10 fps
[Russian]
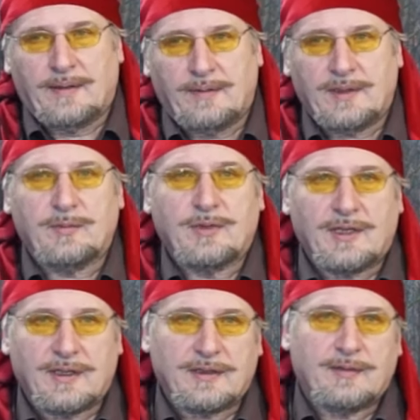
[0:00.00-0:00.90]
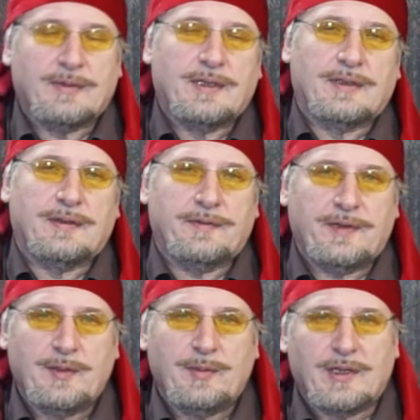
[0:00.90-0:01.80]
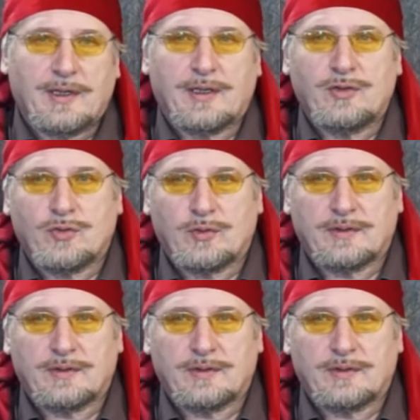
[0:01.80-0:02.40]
В этом кратком фильме я хочу